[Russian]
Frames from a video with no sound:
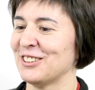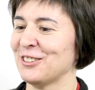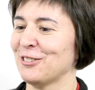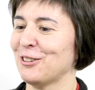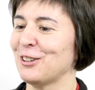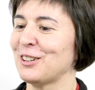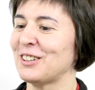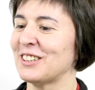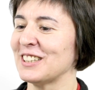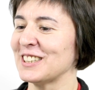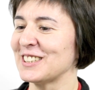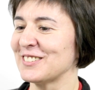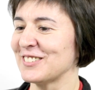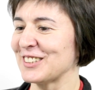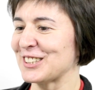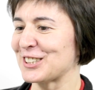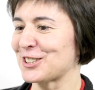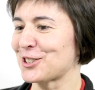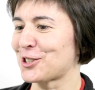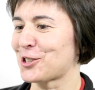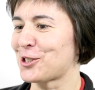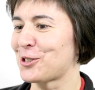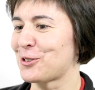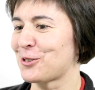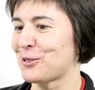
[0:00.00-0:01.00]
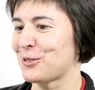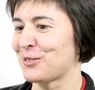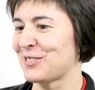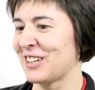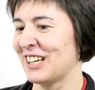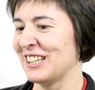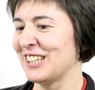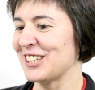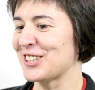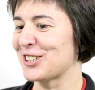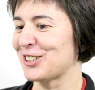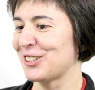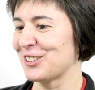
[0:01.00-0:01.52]
Но оказывается, что
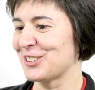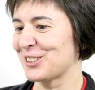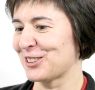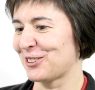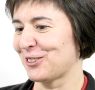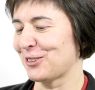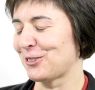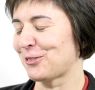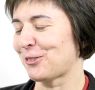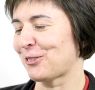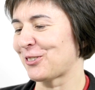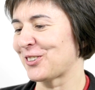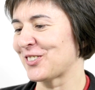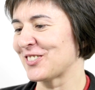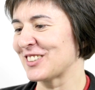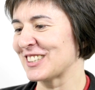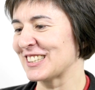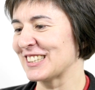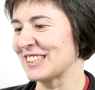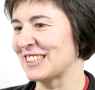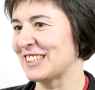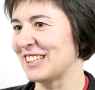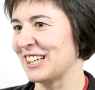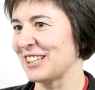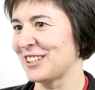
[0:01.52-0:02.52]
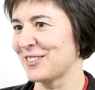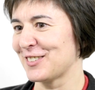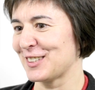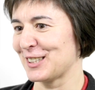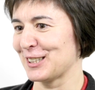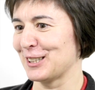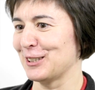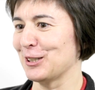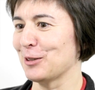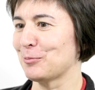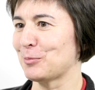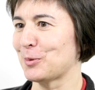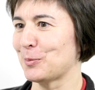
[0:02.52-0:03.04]
наличие литературного языка не
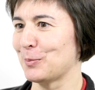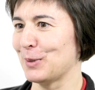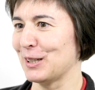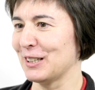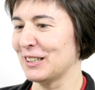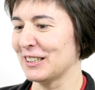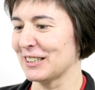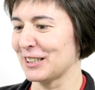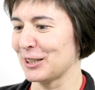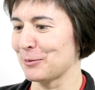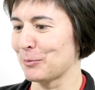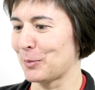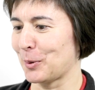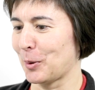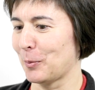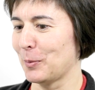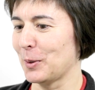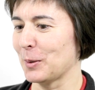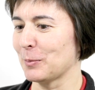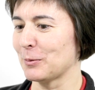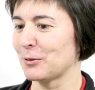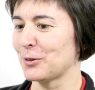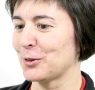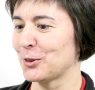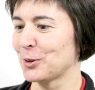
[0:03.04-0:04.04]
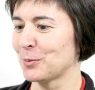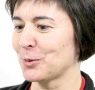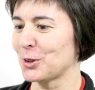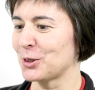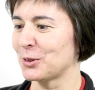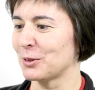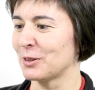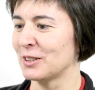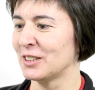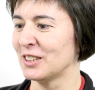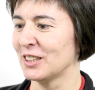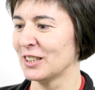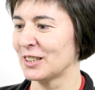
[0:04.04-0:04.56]
всегда помогает. Проблема в том,
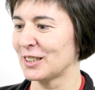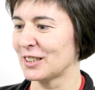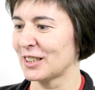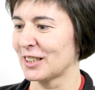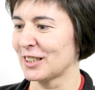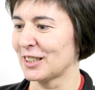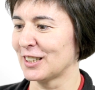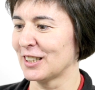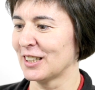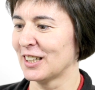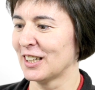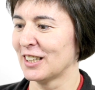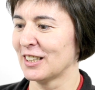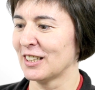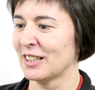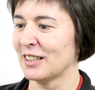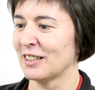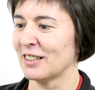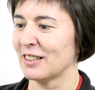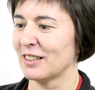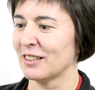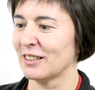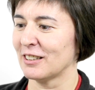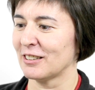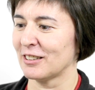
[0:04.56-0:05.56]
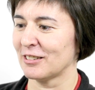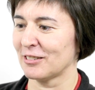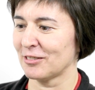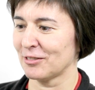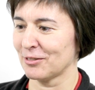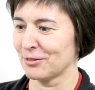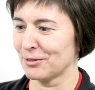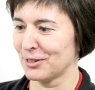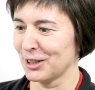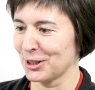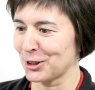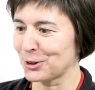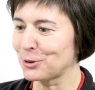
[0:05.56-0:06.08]
что дети э,
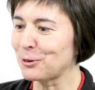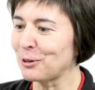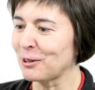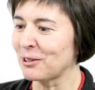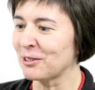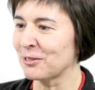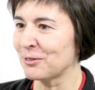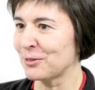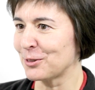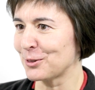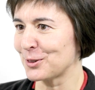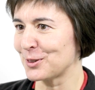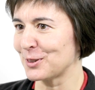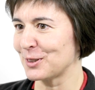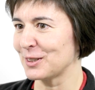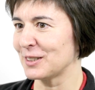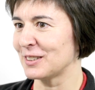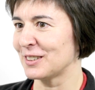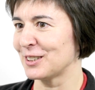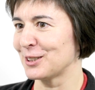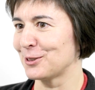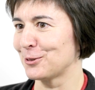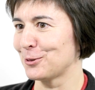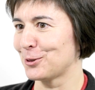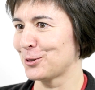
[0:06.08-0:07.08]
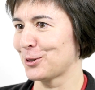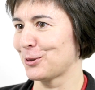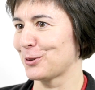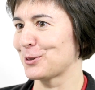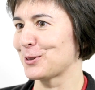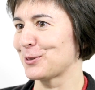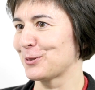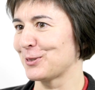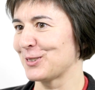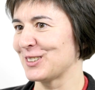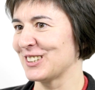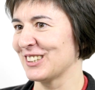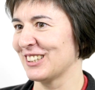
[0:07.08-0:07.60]
в дошкольном возрасте
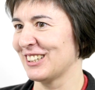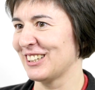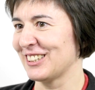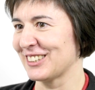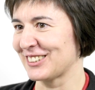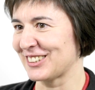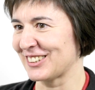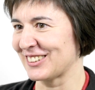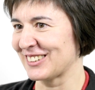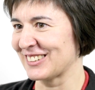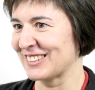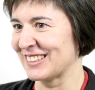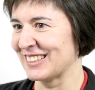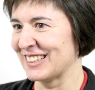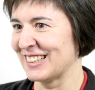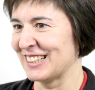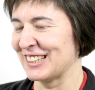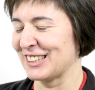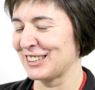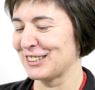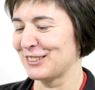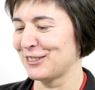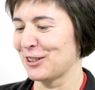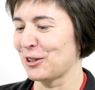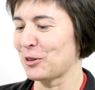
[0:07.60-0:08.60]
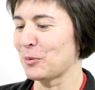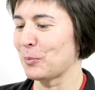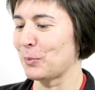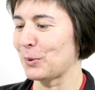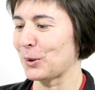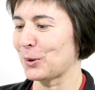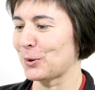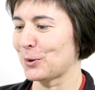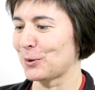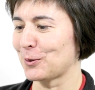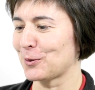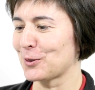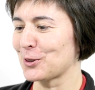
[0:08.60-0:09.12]
изучают свой диалект. Когда они
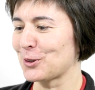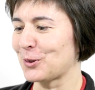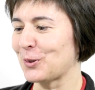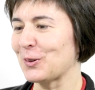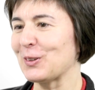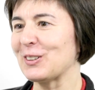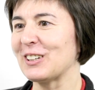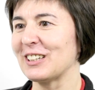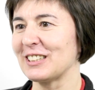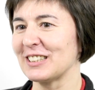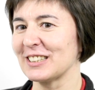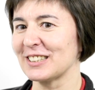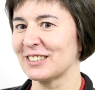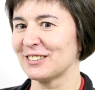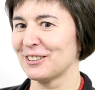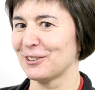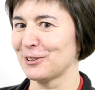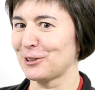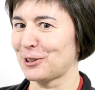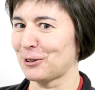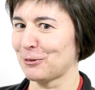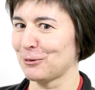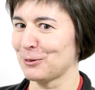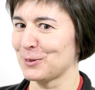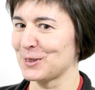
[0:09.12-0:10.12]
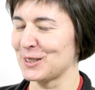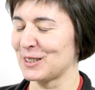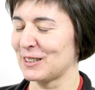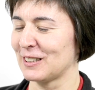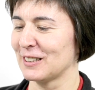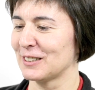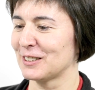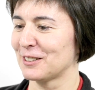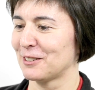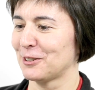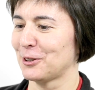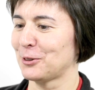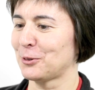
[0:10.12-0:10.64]
приходят в школу, они сталкиваются с
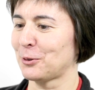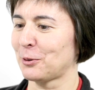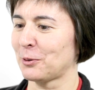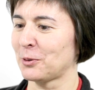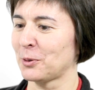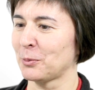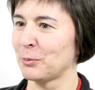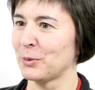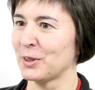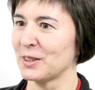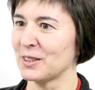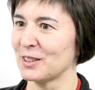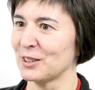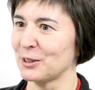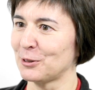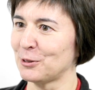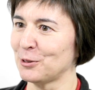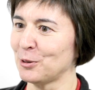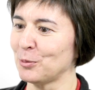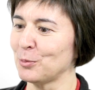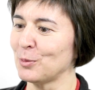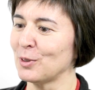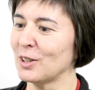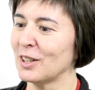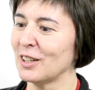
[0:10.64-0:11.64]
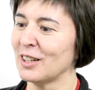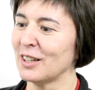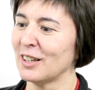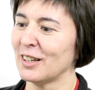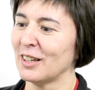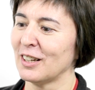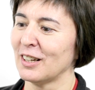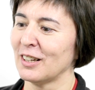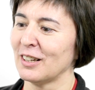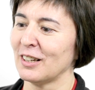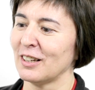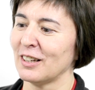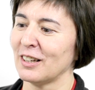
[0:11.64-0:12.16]
литературным языком –
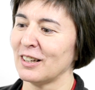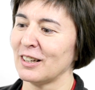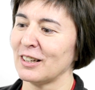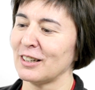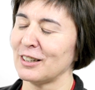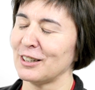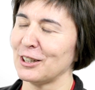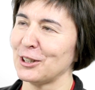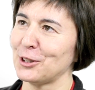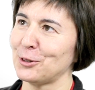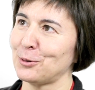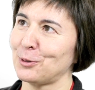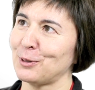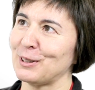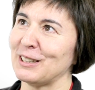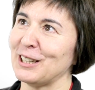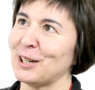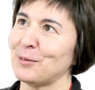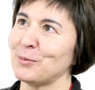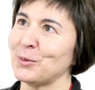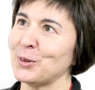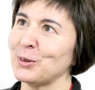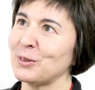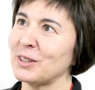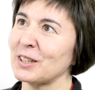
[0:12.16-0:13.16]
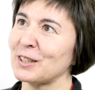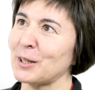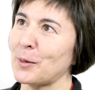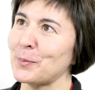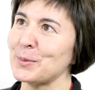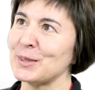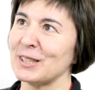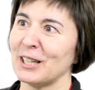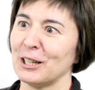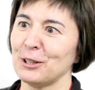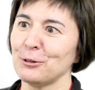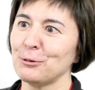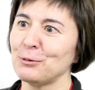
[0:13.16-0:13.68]
который для многих
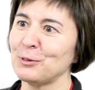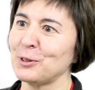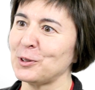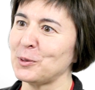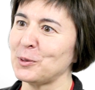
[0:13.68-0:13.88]
абсолютно